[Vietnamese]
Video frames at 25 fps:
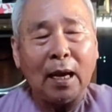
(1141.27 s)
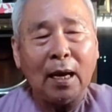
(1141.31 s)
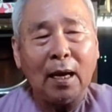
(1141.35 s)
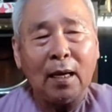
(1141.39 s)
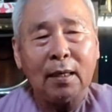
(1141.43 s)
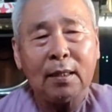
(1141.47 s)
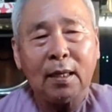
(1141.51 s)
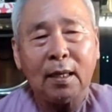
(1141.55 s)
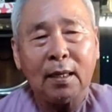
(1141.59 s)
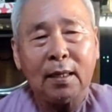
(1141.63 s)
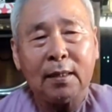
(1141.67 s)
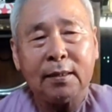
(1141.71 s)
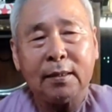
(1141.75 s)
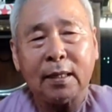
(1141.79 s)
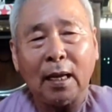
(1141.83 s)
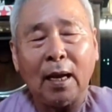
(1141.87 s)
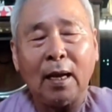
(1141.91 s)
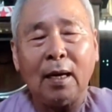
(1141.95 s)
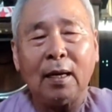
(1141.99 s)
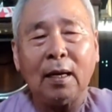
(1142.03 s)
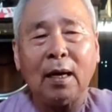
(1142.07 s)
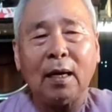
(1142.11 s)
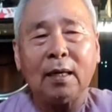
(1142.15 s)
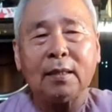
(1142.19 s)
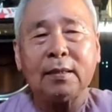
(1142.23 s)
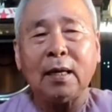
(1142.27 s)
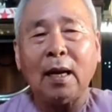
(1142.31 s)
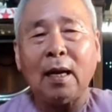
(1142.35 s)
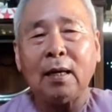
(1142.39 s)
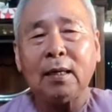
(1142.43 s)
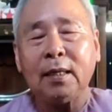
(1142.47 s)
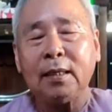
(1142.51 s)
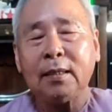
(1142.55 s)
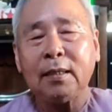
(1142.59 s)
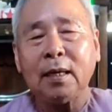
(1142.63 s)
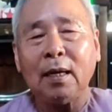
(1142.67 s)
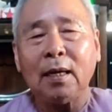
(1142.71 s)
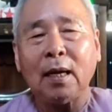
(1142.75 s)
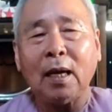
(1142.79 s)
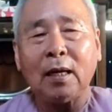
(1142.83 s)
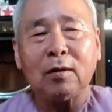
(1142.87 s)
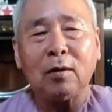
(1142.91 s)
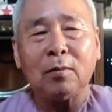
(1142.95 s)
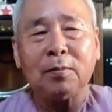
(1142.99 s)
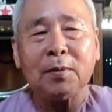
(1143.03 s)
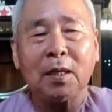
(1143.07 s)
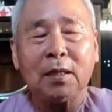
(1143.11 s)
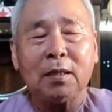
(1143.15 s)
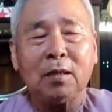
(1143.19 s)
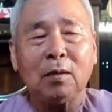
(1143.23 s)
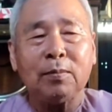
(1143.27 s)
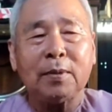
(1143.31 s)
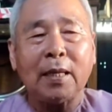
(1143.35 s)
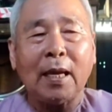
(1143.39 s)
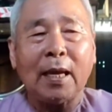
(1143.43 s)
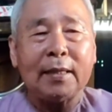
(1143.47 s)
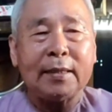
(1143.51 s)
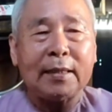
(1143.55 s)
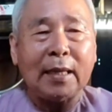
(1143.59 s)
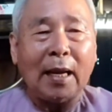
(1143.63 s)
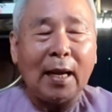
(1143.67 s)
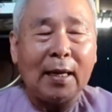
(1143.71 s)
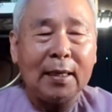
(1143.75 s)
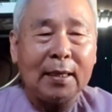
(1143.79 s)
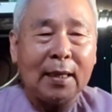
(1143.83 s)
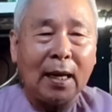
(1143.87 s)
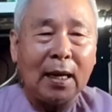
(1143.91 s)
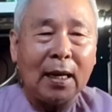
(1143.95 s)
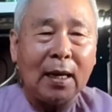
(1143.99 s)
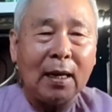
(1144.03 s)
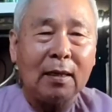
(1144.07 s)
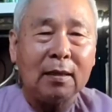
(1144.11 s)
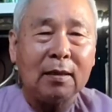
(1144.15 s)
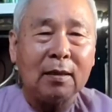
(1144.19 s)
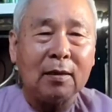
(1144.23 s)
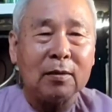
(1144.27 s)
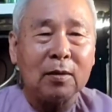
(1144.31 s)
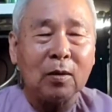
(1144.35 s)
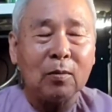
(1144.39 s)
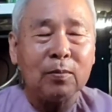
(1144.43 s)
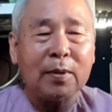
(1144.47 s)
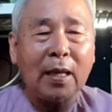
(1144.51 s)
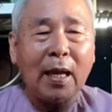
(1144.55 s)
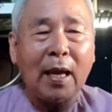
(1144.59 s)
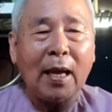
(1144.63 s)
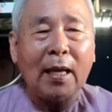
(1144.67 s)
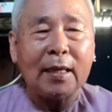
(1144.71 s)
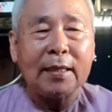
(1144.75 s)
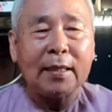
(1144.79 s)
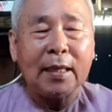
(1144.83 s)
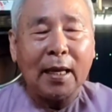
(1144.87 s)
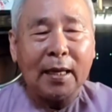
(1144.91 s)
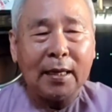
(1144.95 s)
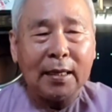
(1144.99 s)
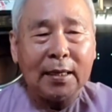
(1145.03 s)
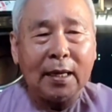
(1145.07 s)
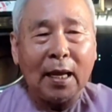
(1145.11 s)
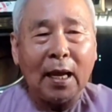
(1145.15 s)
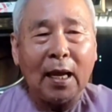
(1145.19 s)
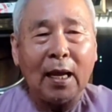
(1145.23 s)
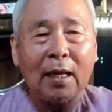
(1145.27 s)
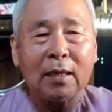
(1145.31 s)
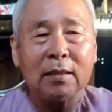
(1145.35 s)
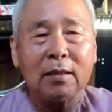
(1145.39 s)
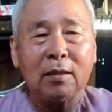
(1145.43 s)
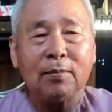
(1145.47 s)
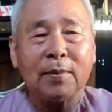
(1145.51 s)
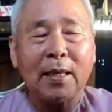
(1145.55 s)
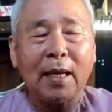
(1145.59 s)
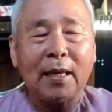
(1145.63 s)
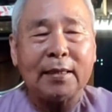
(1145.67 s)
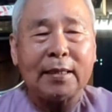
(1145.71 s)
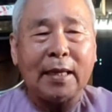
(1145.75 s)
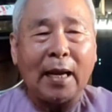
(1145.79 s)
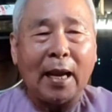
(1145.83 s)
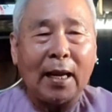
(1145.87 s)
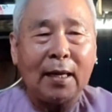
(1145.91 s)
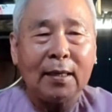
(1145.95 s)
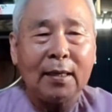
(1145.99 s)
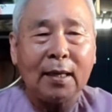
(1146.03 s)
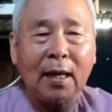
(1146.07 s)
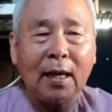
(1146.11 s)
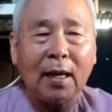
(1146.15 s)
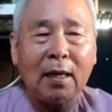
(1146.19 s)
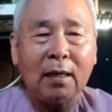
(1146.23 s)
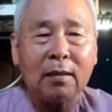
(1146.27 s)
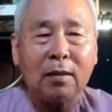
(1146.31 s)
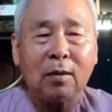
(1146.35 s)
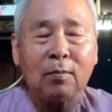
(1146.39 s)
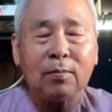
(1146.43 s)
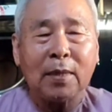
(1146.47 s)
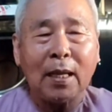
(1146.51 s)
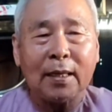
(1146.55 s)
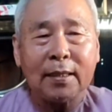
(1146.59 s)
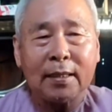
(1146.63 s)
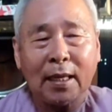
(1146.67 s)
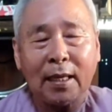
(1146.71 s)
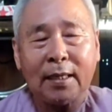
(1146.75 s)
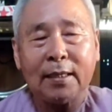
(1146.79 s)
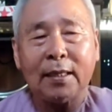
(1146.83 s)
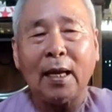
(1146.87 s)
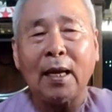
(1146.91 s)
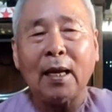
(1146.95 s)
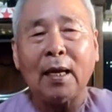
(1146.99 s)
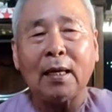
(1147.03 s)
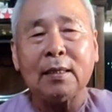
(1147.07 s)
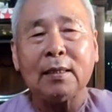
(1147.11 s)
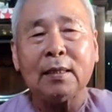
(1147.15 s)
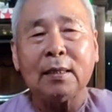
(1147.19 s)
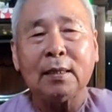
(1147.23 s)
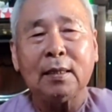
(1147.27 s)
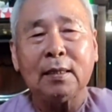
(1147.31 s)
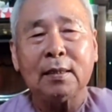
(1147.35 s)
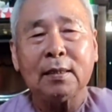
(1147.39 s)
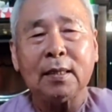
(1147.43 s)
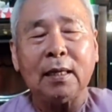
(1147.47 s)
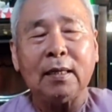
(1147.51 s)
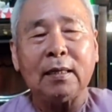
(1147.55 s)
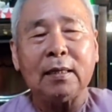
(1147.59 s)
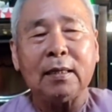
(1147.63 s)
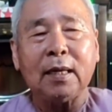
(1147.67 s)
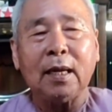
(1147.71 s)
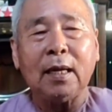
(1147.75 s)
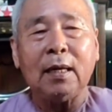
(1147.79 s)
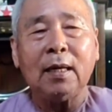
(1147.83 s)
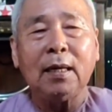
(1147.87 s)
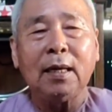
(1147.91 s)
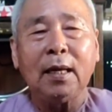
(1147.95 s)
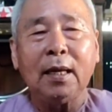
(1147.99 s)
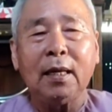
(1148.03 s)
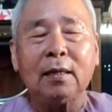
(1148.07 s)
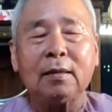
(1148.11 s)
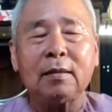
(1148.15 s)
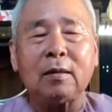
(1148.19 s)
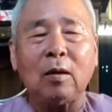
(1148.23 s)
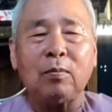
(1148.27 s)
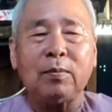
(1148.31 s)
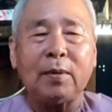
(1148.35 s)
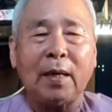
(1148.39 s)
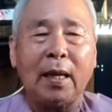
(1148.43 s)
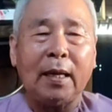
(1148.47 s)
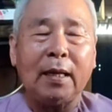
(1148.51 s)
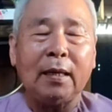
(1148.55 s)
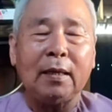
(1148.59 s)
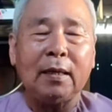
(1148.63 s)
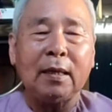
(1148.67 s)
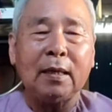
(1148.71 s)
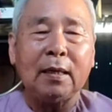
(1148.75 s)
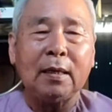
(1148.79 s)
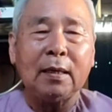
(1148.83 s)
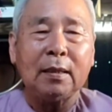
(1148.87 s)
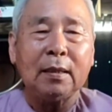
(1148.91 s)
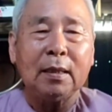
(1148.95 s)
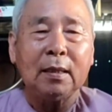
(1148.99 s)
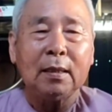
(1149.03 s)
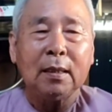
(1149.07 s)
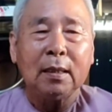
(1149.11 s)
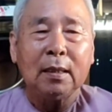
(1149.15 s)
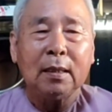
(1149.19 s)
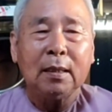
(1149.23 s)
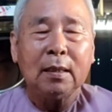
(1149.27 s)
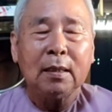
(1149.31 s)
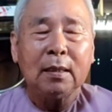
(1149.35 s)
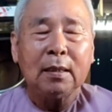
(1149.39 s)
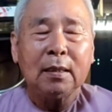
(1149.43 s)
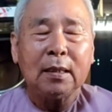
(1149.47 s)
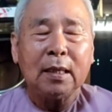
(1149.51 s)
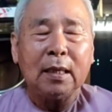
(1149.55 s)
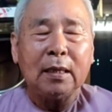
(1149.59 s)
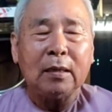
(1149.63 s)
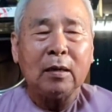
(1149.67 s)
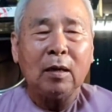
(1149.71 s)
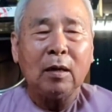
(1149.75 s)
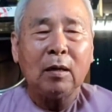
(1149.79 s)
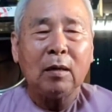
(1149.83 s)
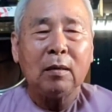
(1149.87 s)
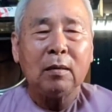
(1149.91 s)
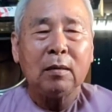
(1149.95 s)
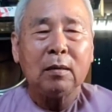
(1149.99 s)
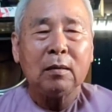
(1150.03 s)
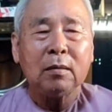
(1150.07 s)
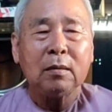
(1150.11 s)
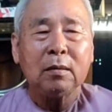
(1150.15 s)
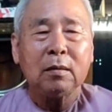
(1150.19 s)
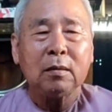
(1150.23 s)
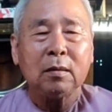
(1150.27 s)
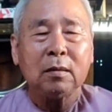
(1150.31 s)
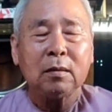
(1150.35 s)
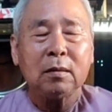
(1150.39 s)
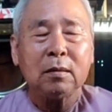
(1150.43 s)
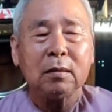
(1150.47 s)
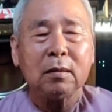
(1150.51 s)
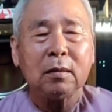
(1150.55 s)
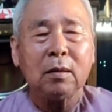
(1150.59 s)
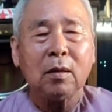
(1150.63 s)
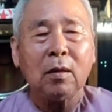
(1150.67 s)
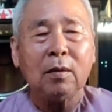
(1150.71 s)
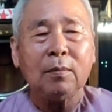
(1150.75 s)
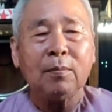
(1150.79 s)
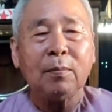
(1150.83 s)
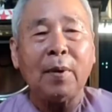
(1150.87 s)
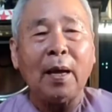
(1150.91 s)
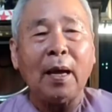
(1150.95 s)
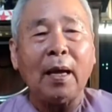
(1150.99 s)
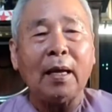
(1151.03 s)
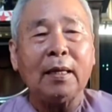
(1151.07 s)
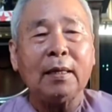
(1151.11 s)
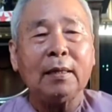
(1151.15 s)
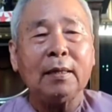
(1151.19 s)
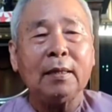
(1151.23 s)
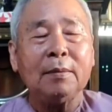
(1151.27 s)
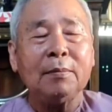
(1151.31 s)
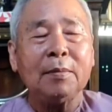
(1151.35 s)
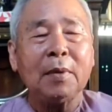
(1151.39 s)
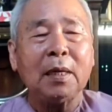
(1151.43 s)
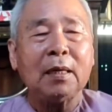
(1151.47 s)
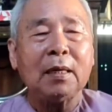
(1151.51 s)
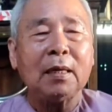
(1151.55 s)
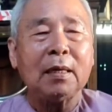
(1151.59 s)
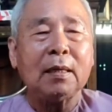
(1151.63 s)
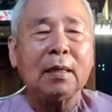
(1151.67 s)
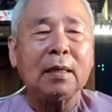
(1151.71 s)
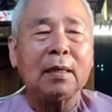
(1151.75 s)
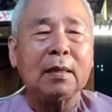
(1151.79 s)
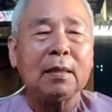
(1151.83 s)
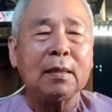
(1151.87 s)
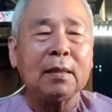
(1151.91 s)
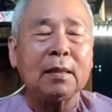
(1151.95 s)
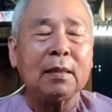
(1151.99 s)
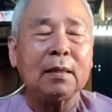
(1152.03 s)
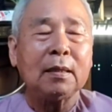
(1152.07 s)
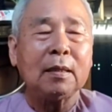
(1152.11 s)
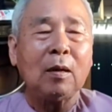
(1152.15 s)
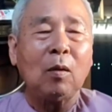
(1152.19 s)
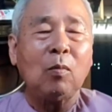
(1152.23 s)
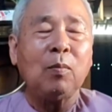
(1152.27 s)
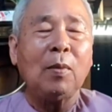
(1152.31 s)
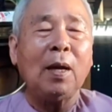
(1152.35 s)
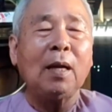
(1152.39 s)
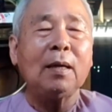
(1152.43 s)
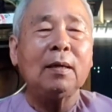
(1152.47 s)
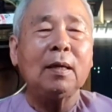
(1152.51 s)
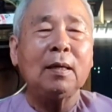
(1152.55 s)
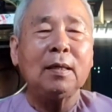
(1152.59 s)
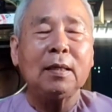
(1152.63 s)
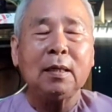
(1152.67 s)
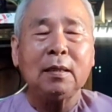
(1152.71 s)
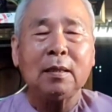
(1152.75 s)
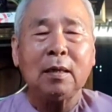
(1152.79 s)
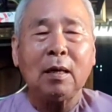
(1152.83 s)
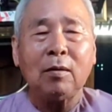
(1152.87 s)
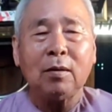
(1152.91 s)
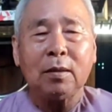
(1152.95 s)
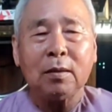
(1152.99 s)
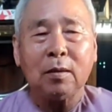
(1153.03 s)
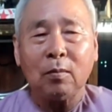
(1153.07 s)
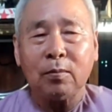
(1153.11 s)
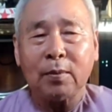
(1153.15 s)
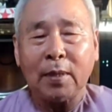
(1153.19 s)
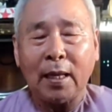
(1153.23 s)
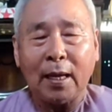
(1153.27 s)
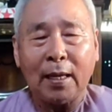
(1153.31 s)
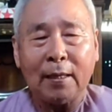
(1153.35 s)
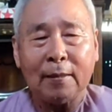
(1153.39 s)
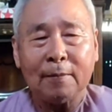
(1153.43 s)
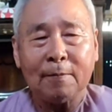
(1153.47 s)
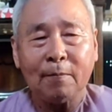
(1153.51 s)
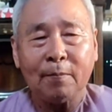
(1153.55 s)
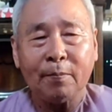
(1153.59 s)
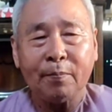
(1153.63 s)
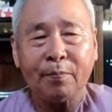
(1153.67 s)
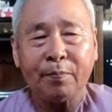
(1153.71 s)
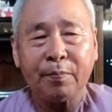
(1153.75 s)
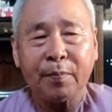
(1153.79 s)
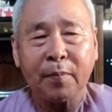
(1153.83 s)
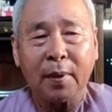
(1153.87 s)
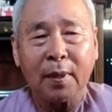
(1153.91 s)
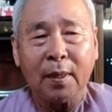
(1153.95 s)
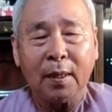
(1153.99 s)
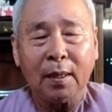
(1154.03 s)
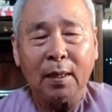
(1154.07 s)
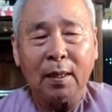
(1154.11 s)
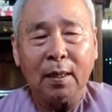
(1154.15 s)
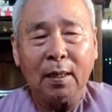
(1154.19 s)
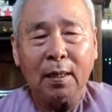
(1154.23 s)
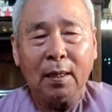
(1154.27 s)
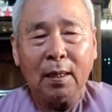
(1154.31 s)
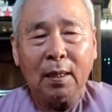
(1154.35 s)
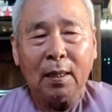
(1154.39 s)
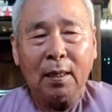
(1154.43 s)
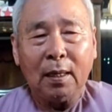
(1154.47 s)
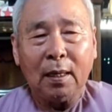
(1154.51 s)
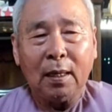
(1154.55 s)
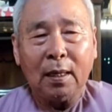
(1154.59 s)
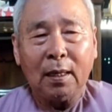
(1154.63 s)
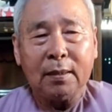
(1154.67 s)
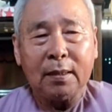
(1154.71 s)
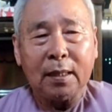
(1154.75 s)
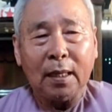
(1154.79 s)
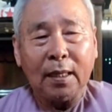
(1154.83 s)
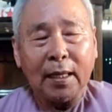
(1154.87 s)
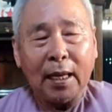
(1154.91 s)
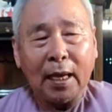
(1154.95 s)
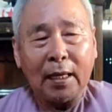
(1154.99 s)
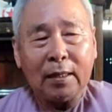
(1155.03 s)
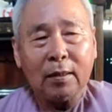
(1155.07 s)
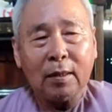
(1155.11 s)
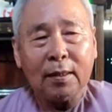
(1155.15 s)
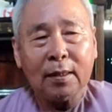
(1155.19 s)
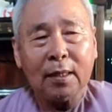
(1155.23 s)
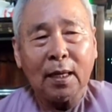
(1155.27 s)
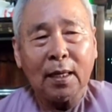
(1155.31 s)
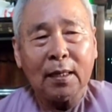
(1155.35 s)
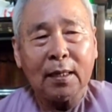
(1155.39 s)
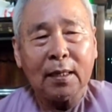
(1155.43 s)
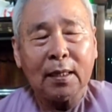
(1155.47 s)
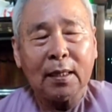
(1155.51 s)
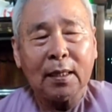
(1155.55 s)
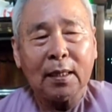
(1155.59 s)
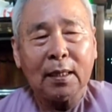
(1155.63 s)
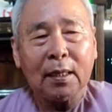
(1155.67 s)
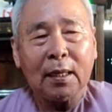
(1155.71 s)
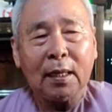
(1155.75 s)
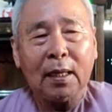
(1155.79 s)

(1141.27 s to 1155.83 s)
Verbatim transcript: trở đi trở lại trở đi trở lại cũng như chúng ta trả nợ rồi chúng ta dây nợ chúng ta trả nợ chúng ta dây nợ thì cái liên tục này là nó nó phải mà không mất đối với chúng ta à, vì vậy cho nên á,